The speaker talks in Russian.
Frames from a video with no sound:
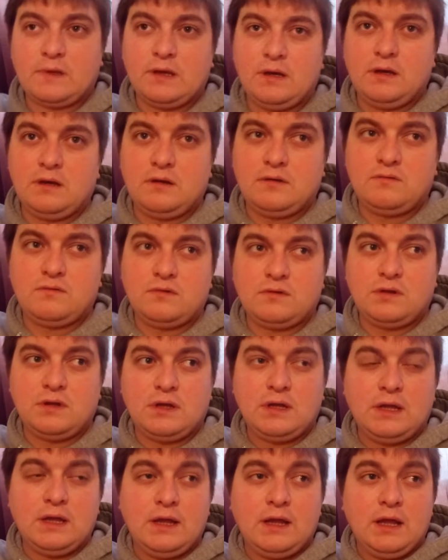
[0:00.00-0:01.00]
Вот.
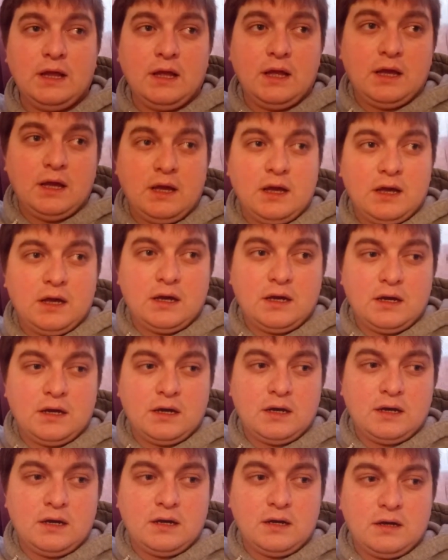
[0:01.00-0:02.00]

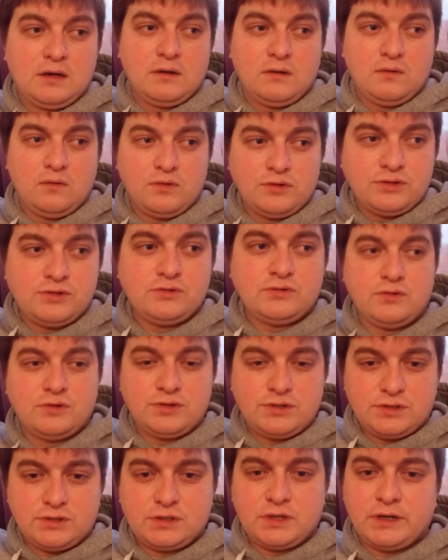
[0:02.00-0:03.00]
Очень
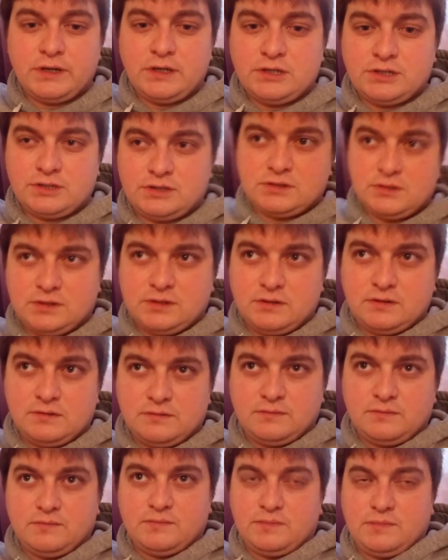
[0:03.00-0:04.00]
хочется,
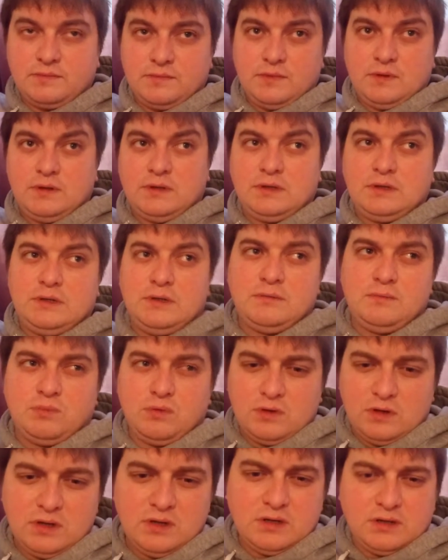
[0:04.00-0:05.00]
конечно, и
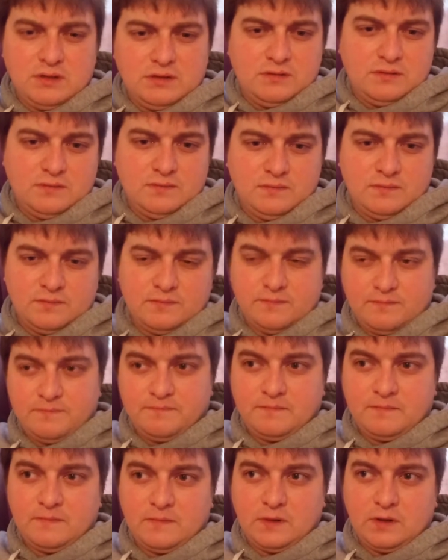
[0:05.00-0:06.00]
более
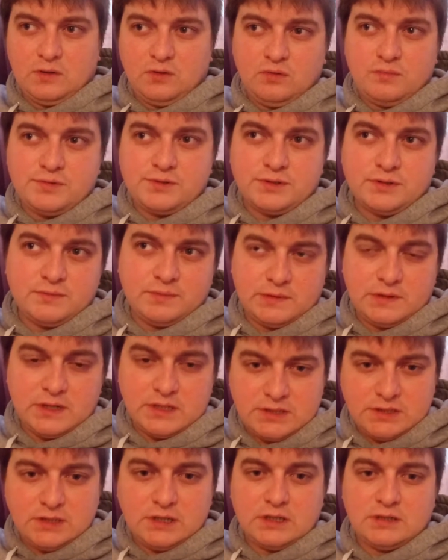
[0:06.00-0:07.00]
глубже
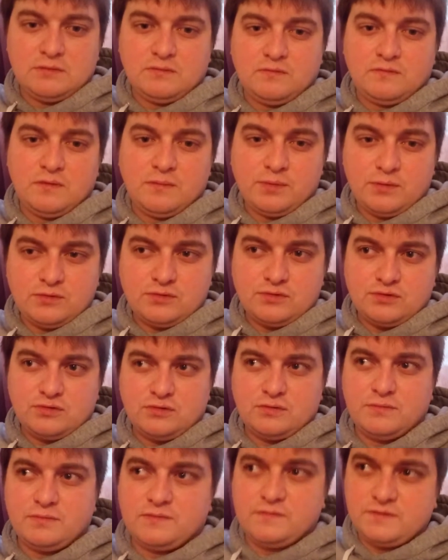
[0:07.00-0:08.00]
подойти к этому вопросу,
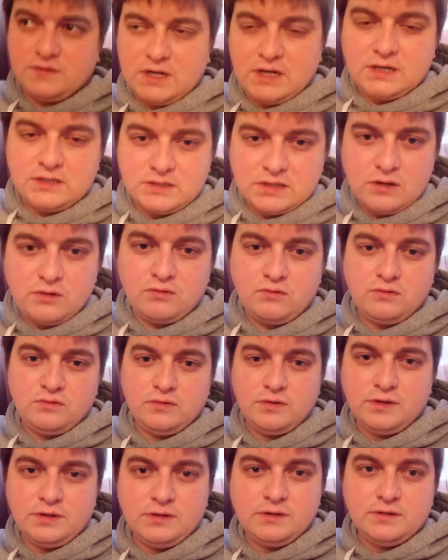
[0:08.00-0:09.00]
чтобы взяли за руку
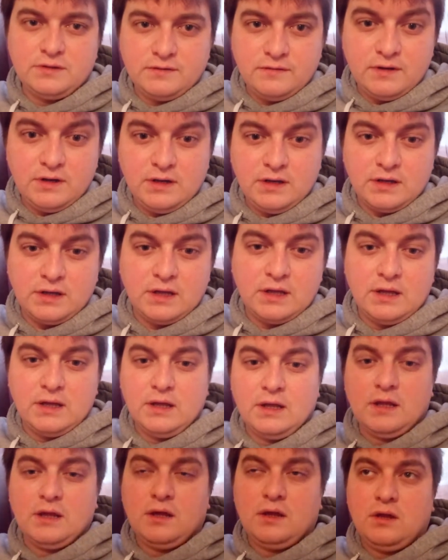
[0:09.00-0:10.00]
и довели.
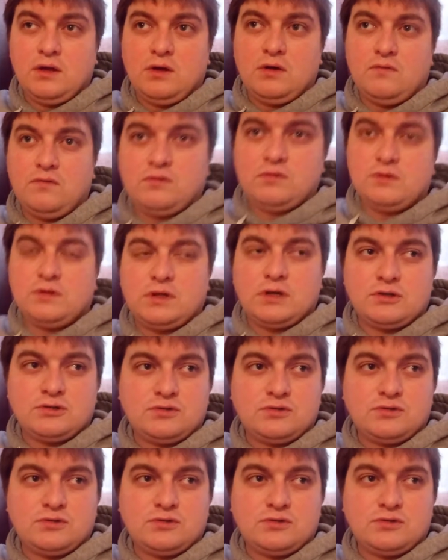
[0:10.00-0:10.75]
Вот. Так